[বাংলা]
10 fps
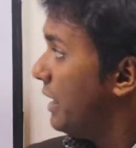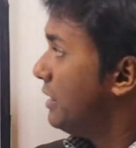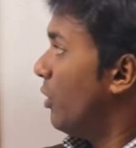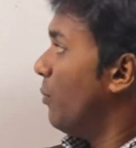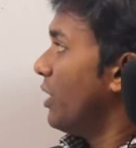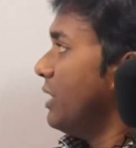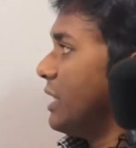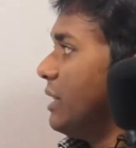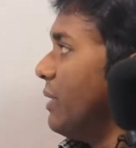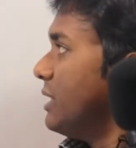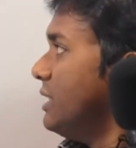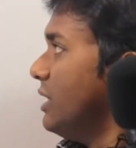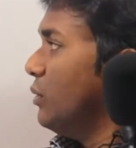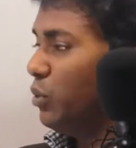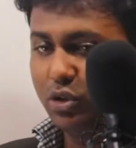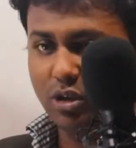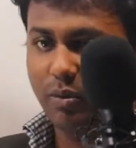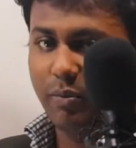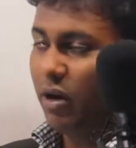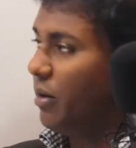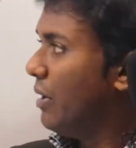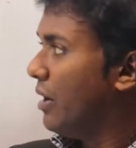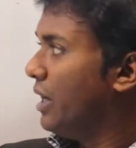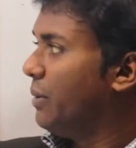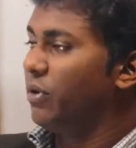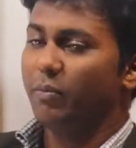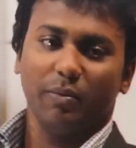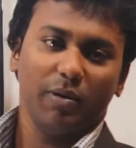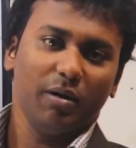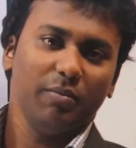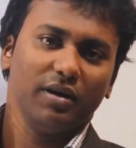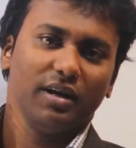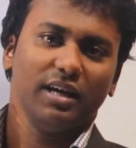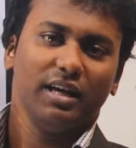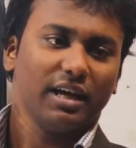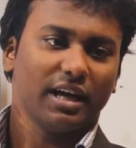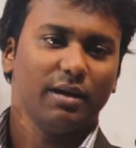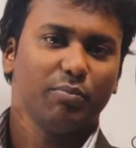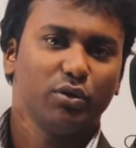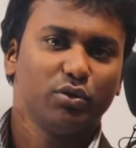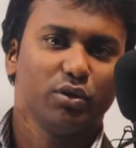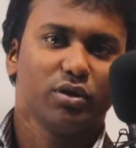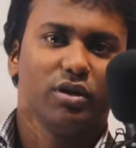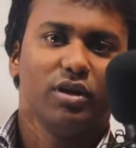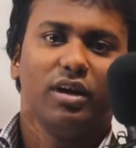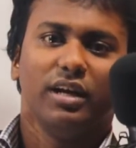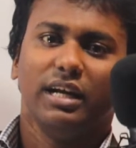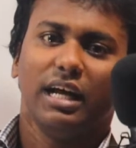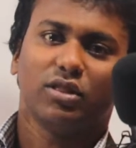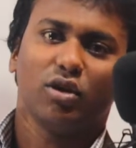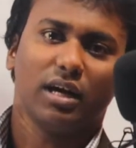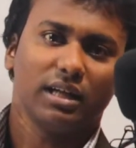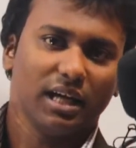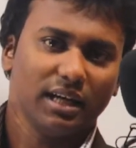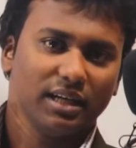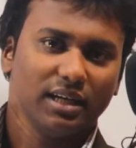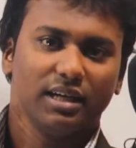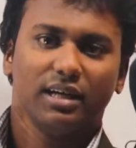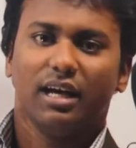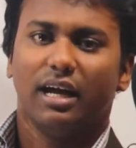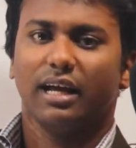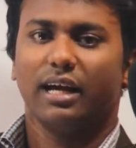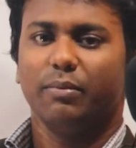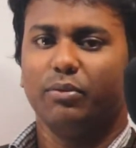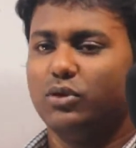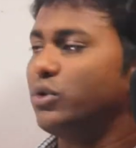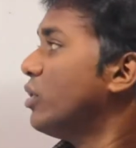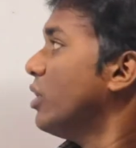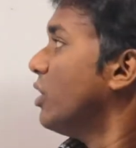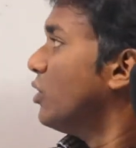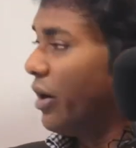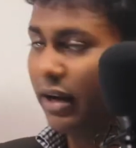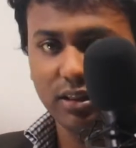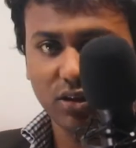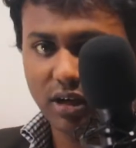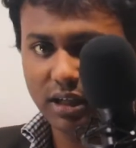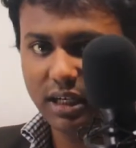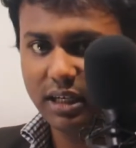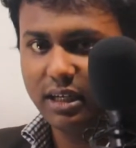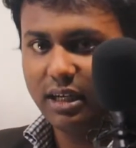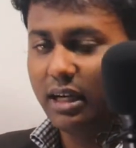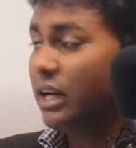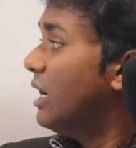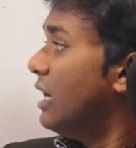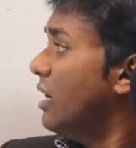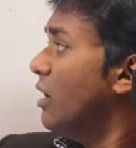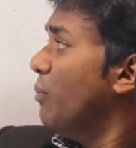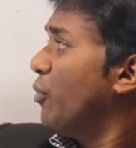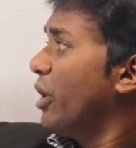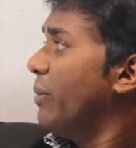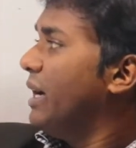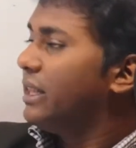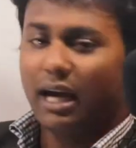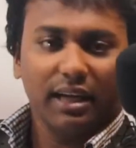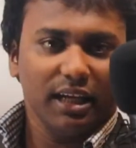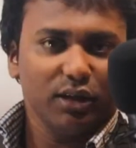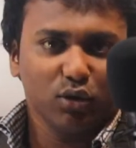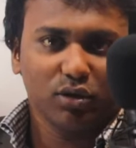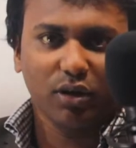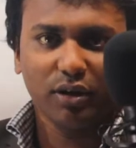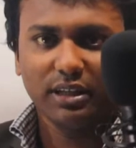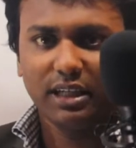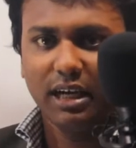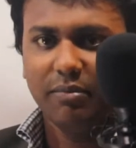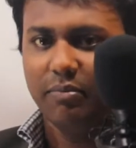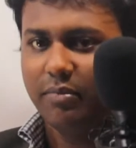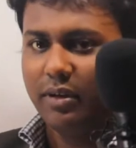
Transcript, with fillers: এই যে ওপরে দেখতে পাচ্ছি উচ্চ বিভব নিম্ন বিভব এখানে প্রচুর ঋণাত্মক আধান আর এখানে প্রচুর ধনাত্মক আধান পরিবাহী তার দিয়ে যুক্ত করেছিলাম